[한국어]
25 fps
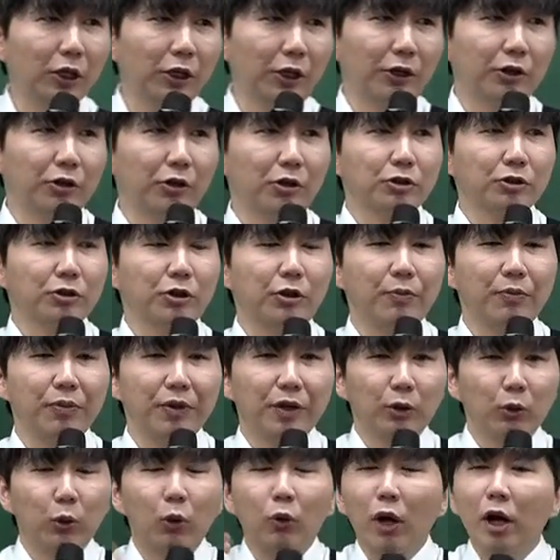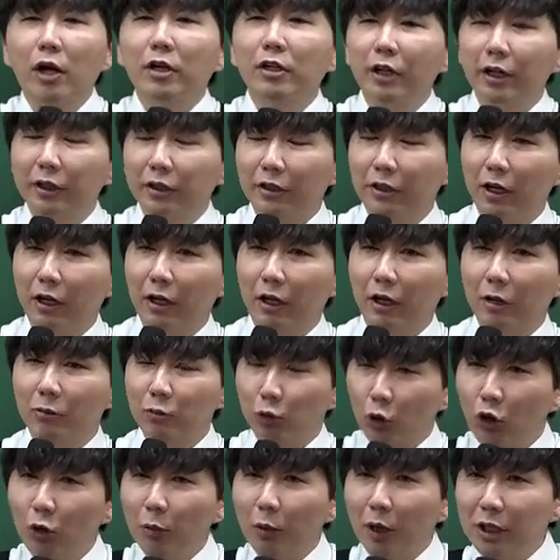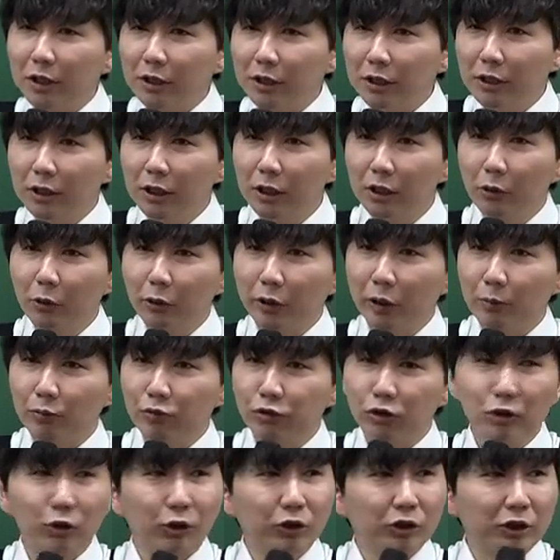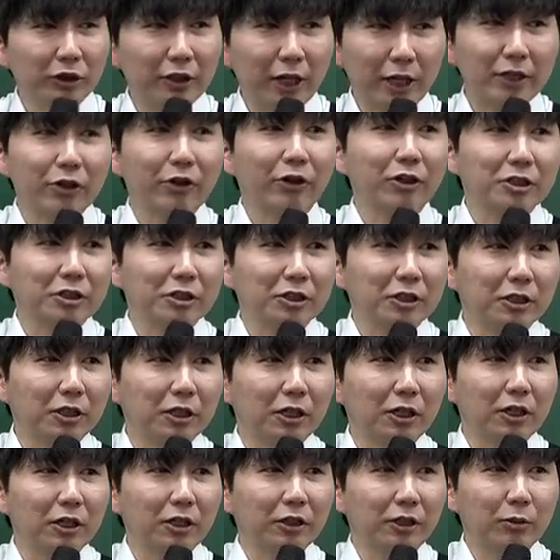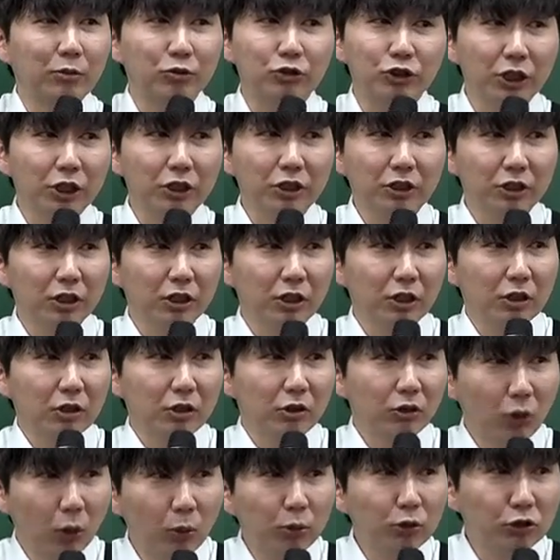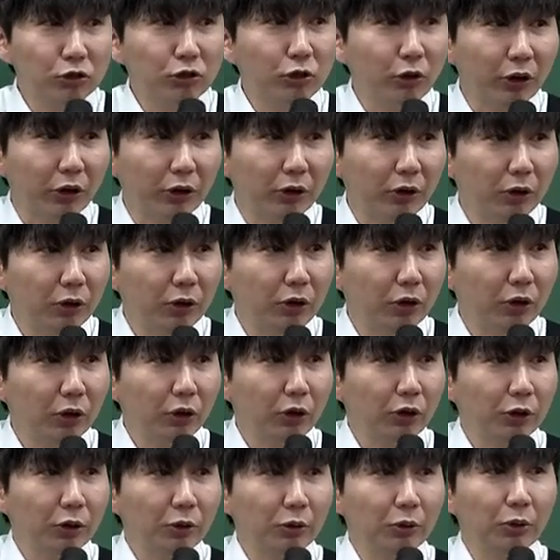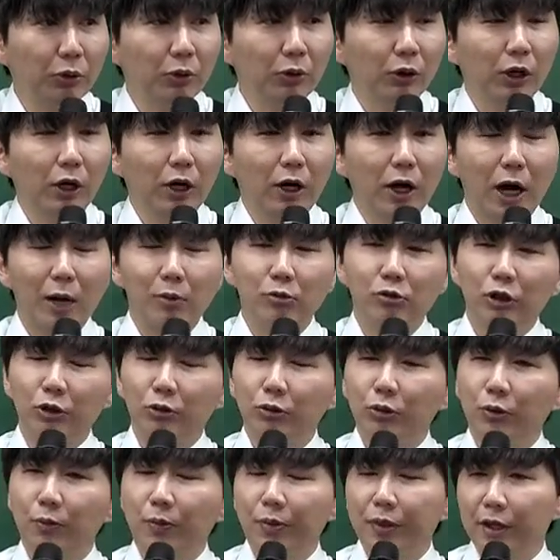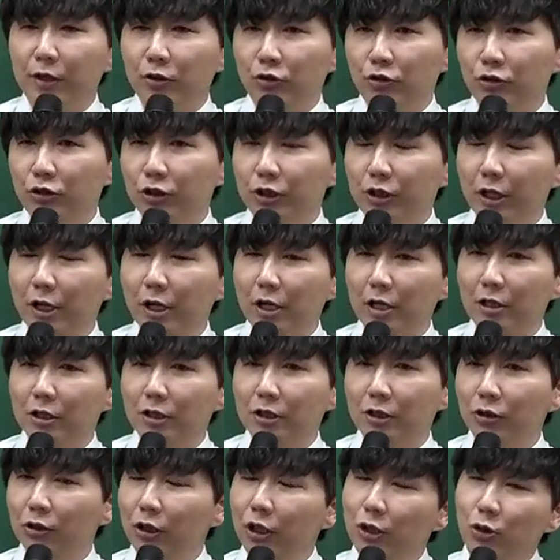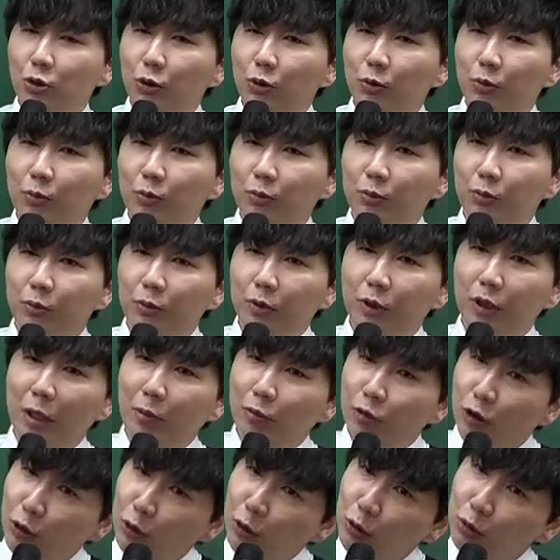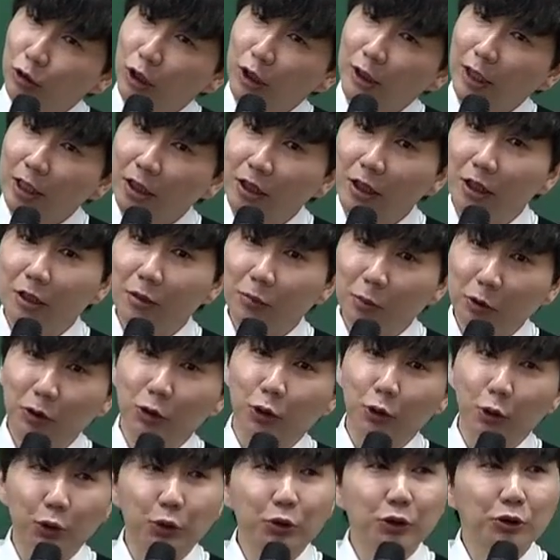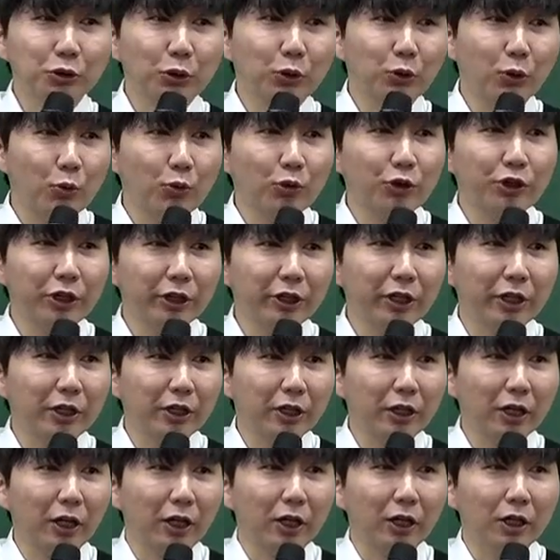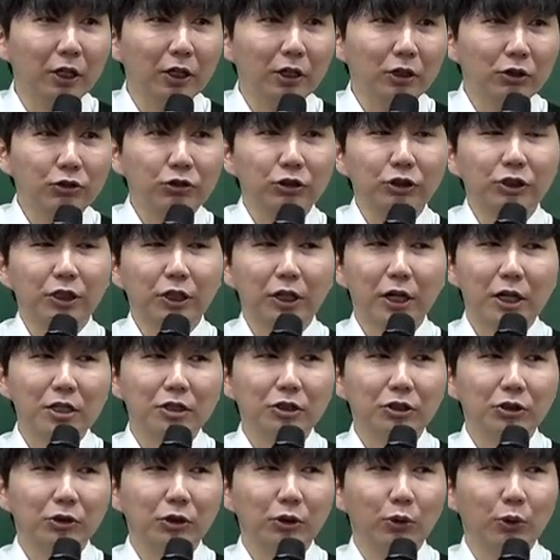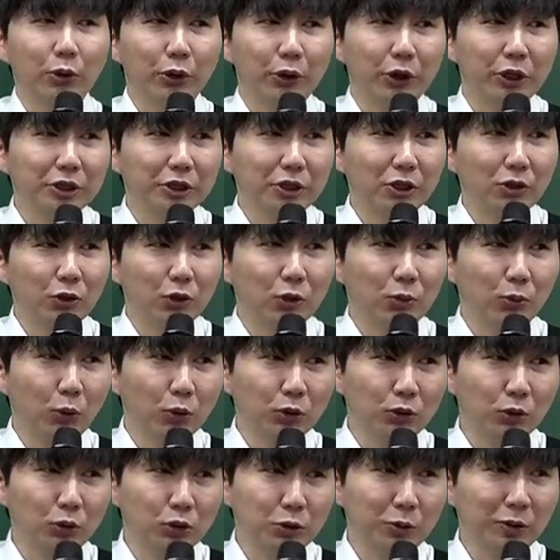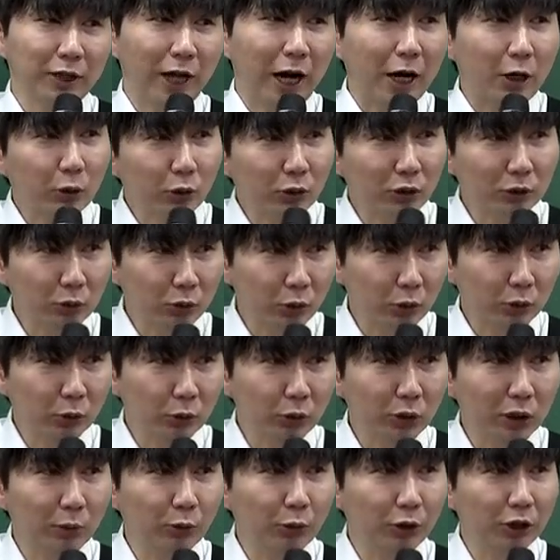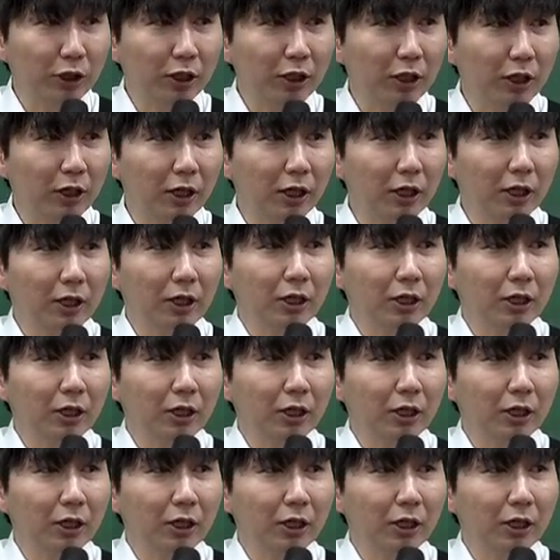예를 들어서 독학을 하겠다. 그럼 저걸 봐야지. 왜냐면 풀 워딩이 다 들어가 있으니까. 근데 문제는 너무 두꺼워요. 그리고 아무래도 출제 가능성이 좀 아무래도 우리가 따지면서 효율적으로 공부를 해야 되니까 출제 가능성을 고려하지 않고 모든 노점을 다 놓다 보니까